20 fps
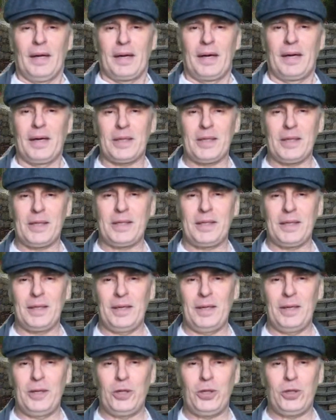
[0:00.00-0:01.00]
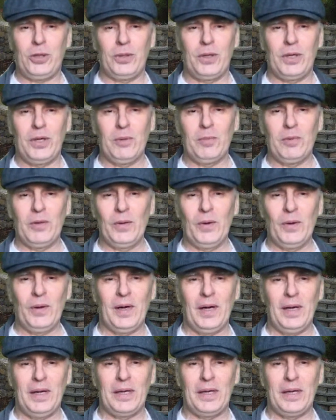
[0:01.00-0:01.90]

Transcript: Кажется, еще немного,